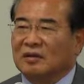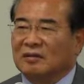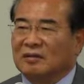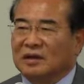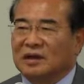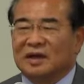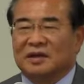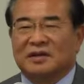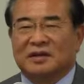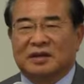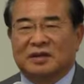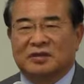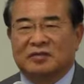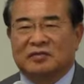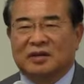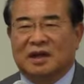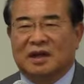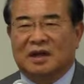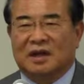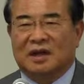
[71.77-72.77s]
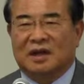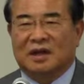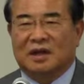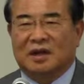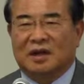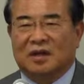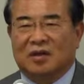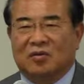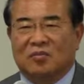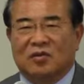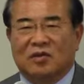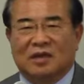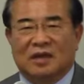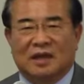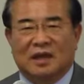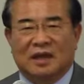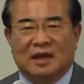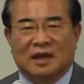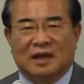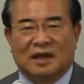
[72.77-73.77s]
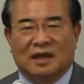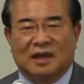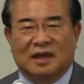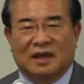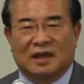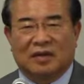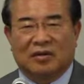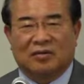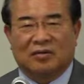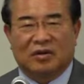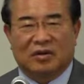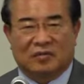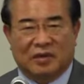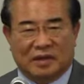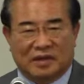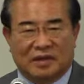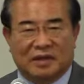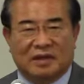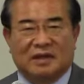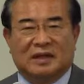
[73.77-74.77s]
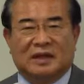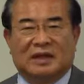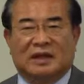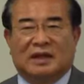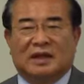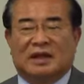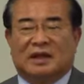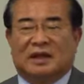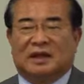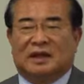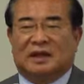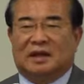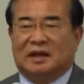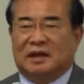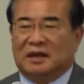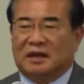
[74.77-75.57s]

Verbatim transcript: 私たちは思っております。